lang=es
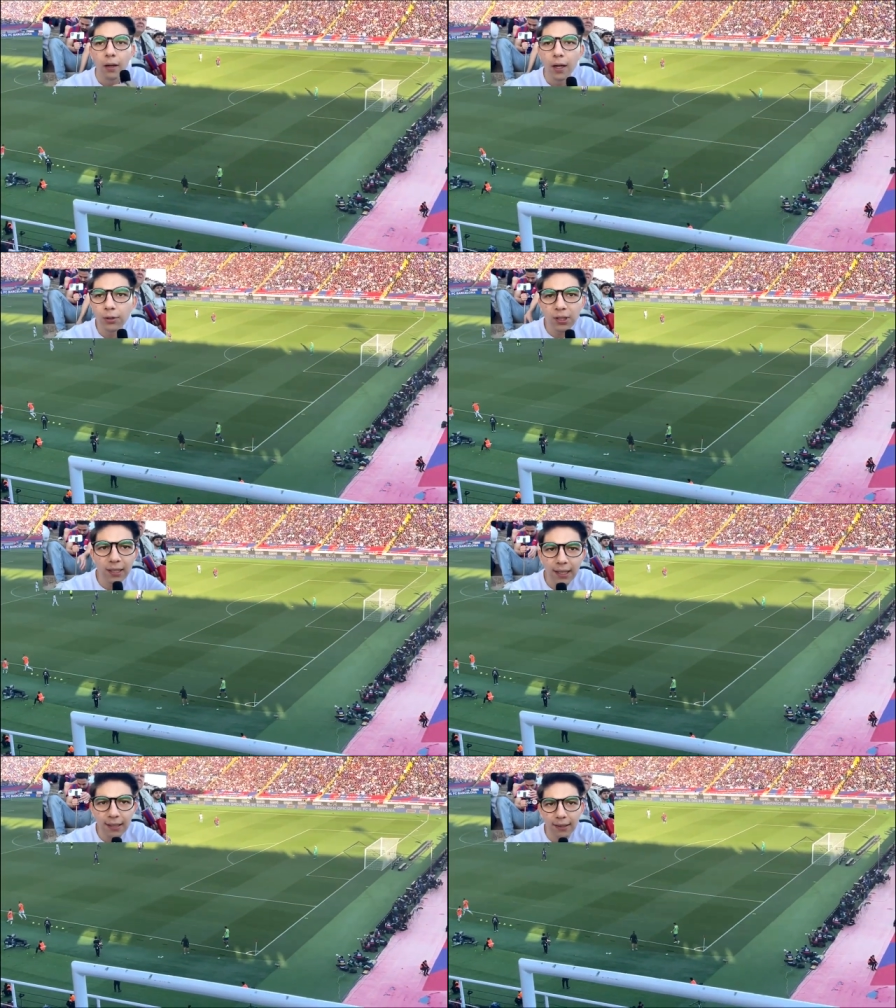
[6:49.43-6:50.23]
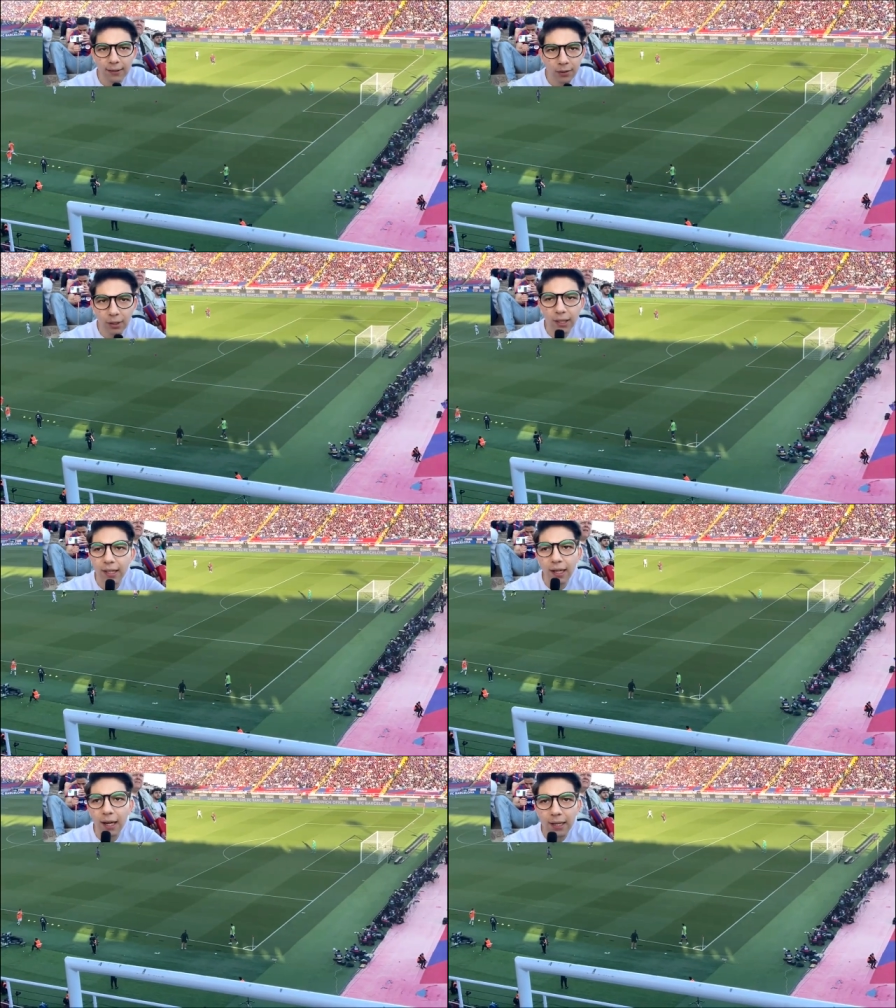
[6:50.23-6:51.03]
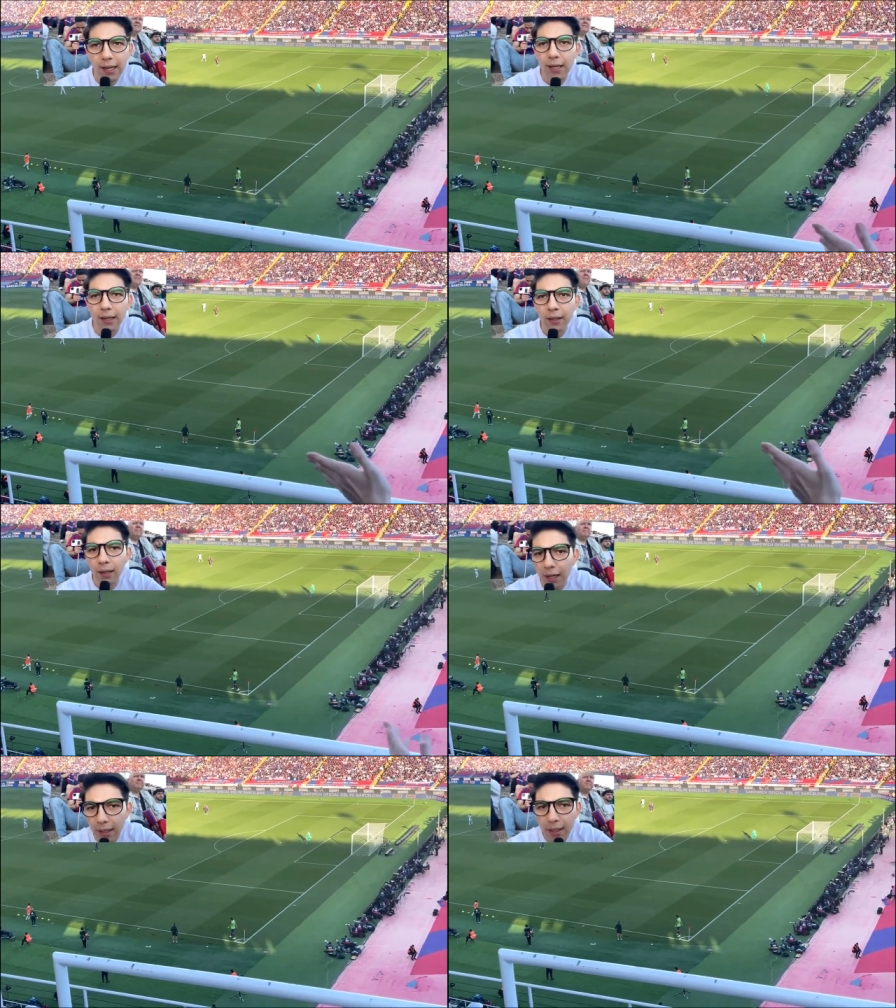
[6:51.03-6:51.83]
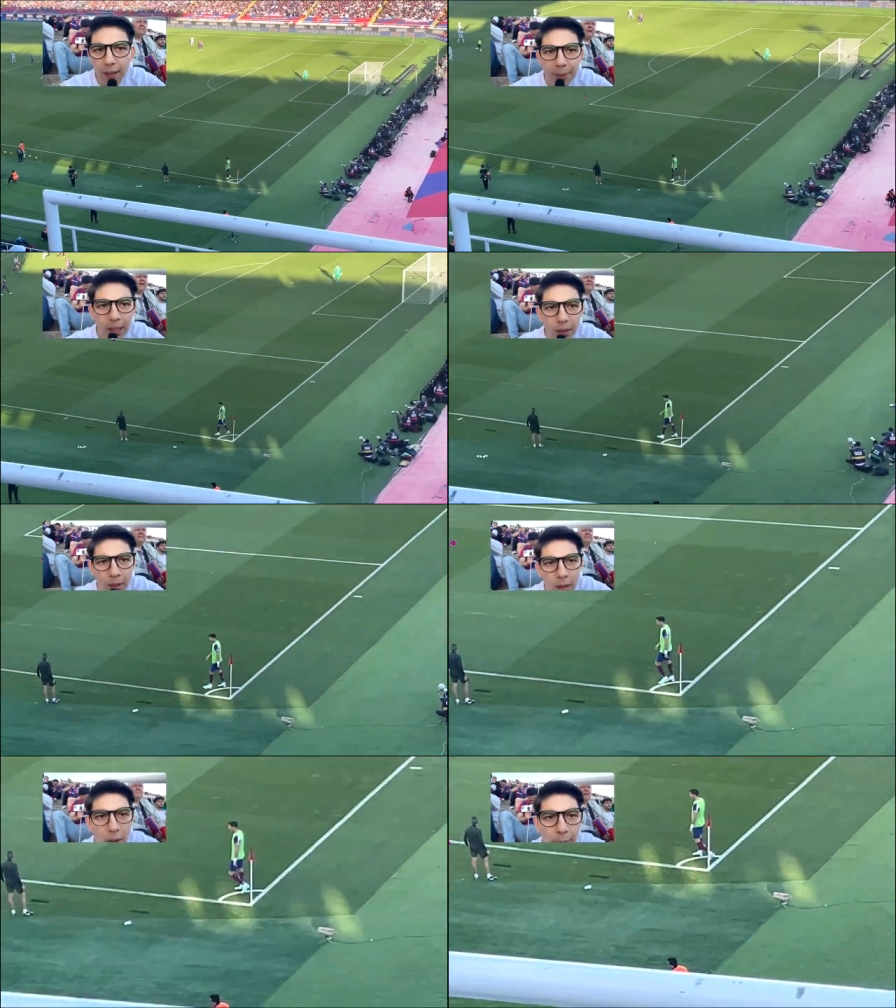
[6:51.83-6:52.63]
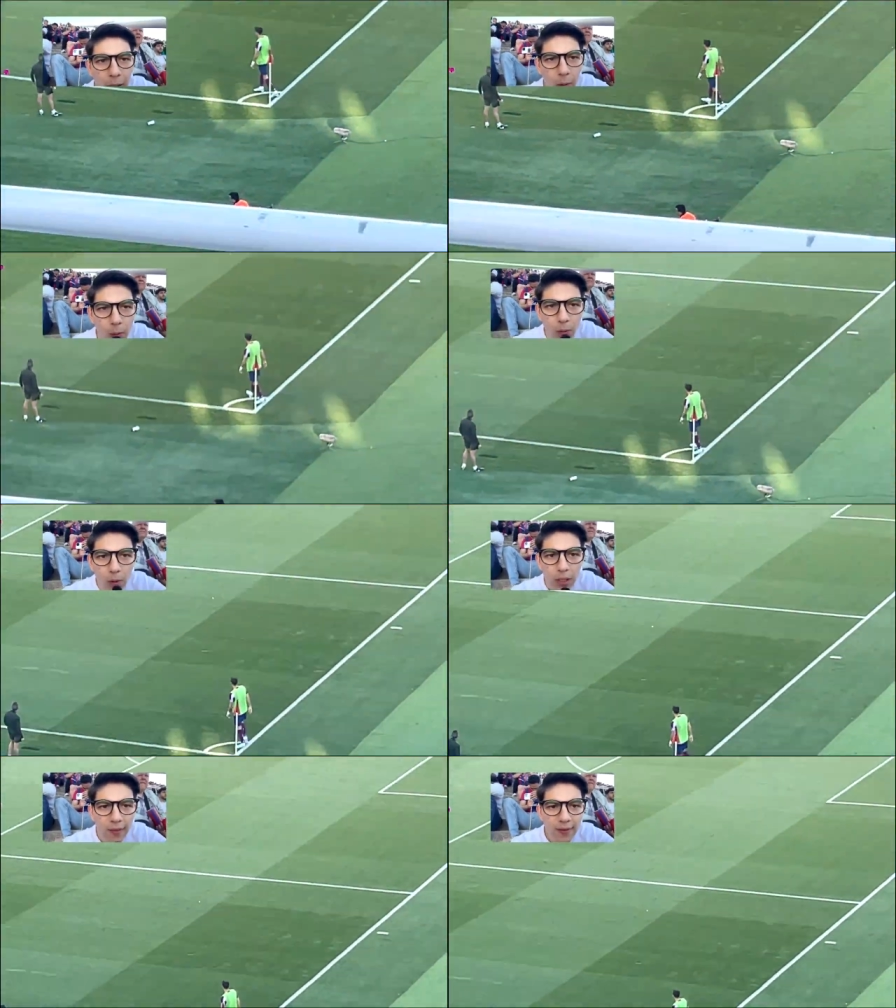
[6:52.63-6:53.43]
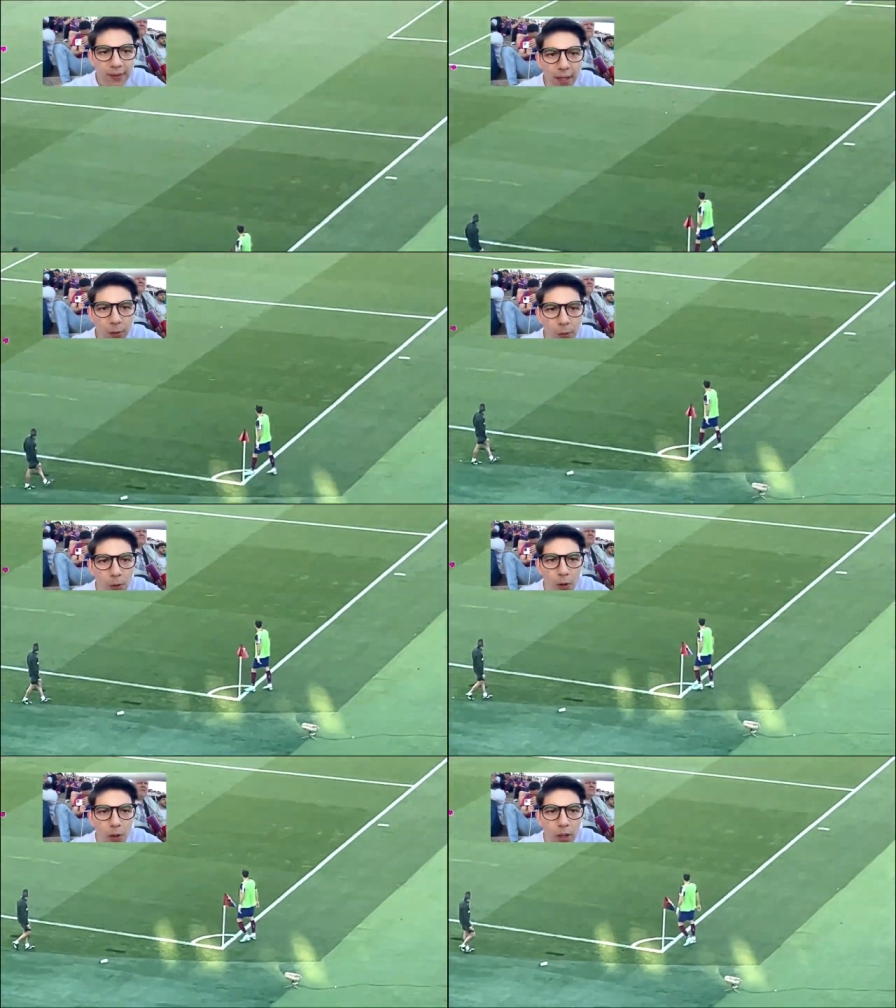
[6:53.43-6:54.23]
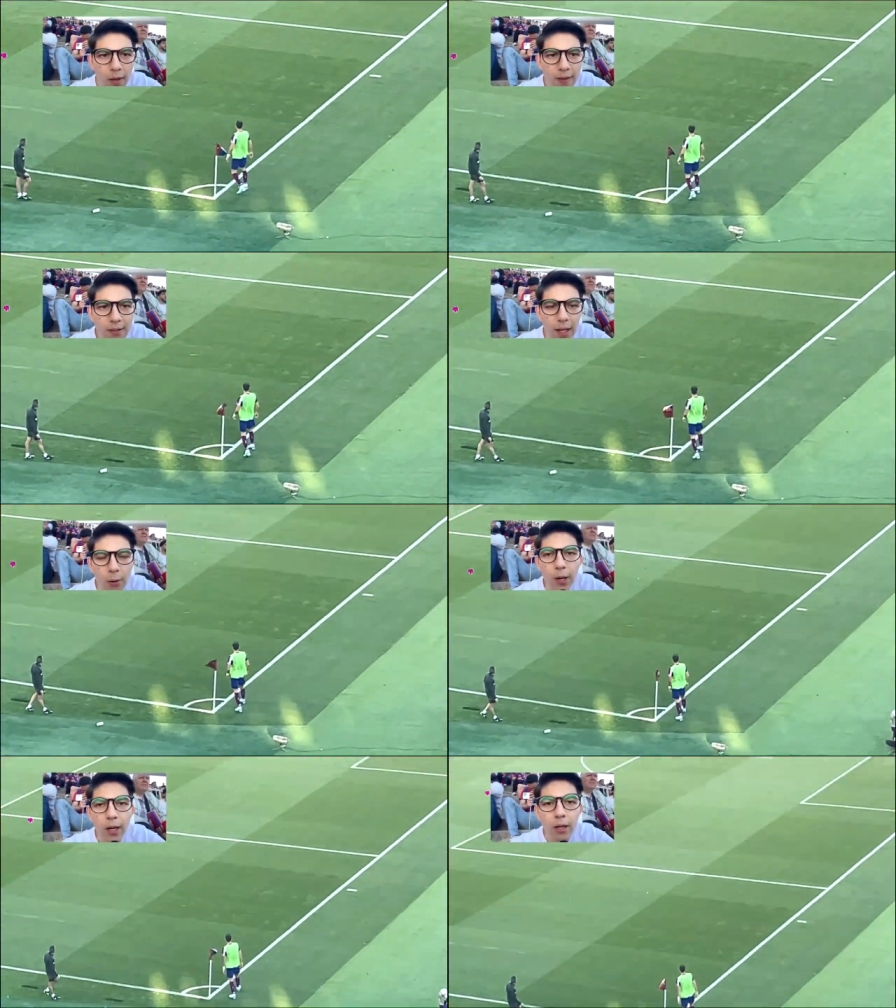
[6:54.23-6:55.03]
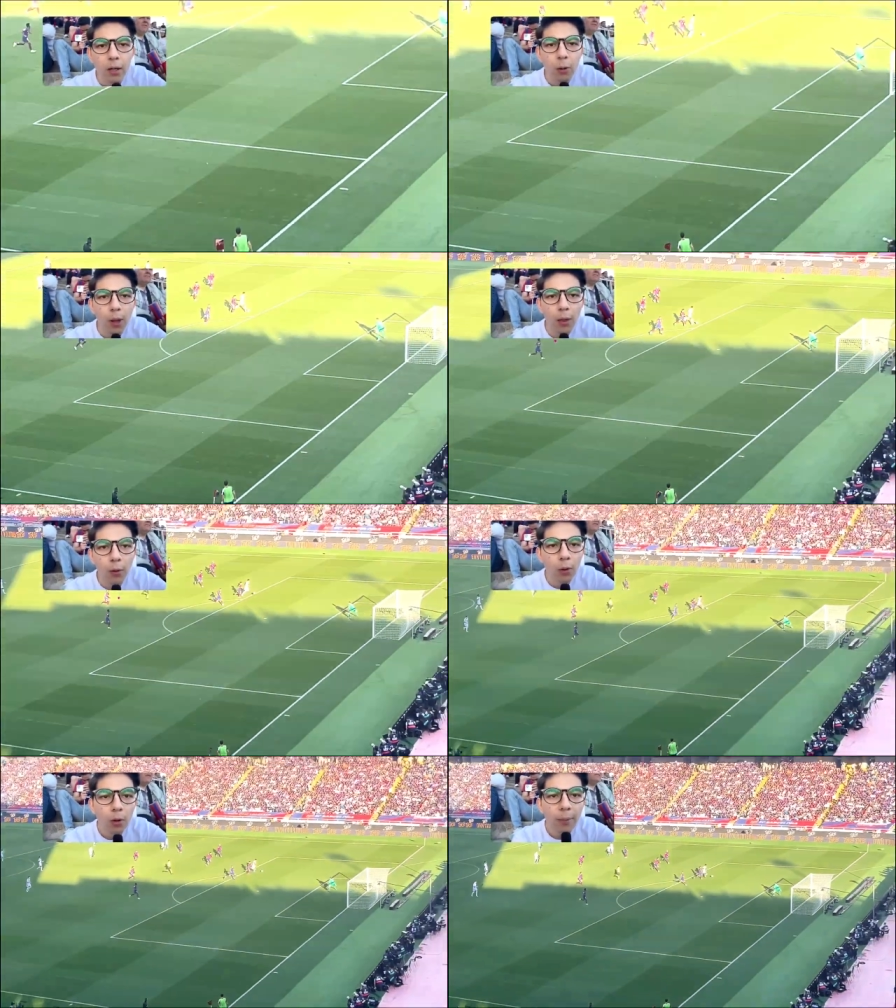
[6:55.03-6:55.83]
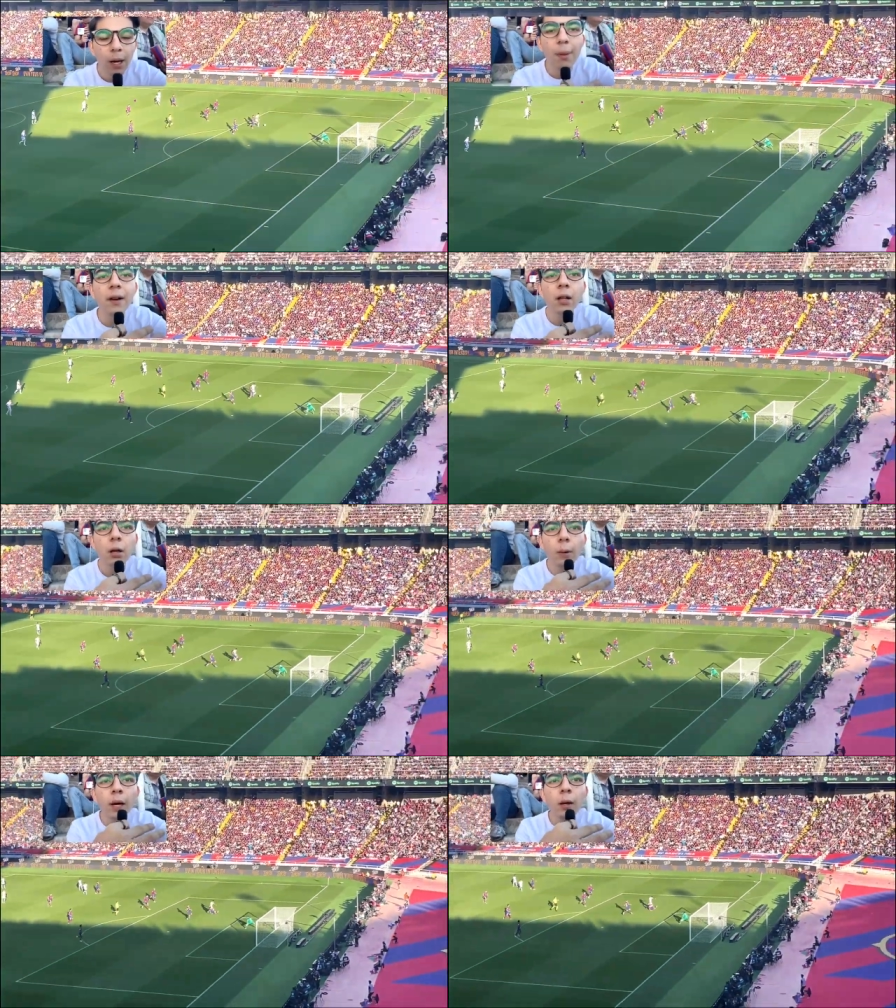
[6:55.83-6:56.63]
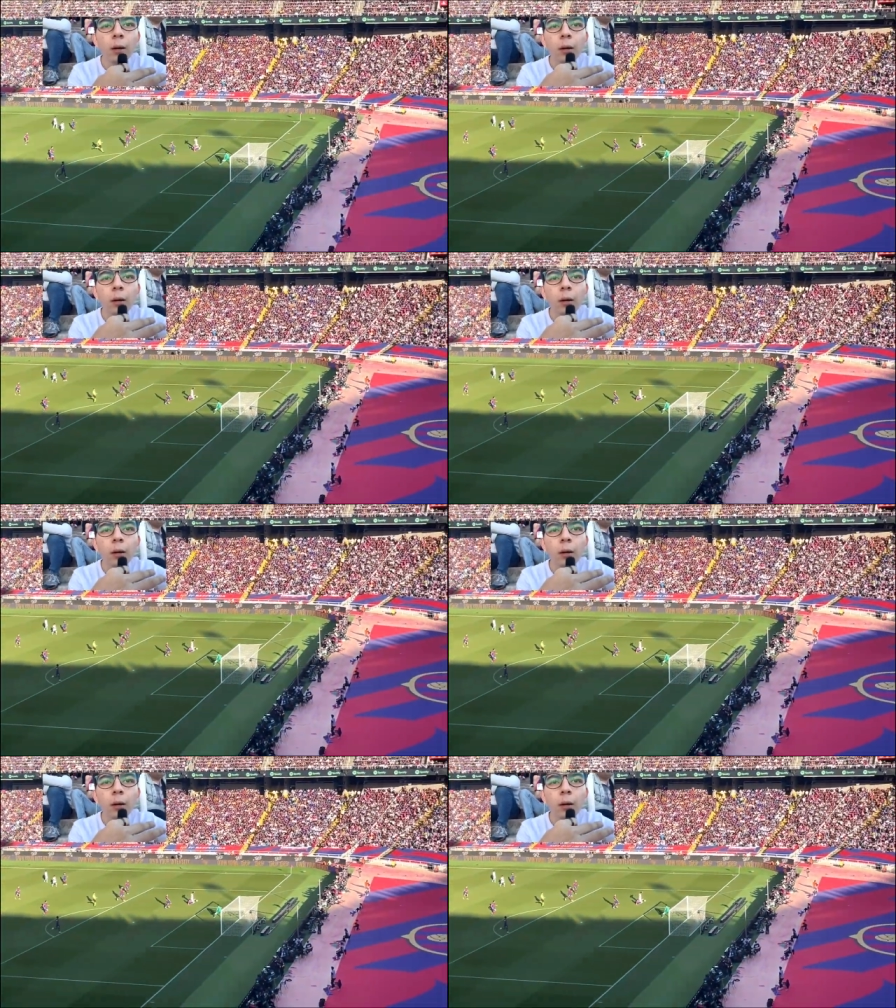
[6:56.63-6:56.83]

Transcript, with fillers: Esto tiene que, esto tiene que ir a la liga, eh. A la liga, vean, véanlo. Qué descaro, qué descaro, eh. Cuidado, venga Madrid, cuidado.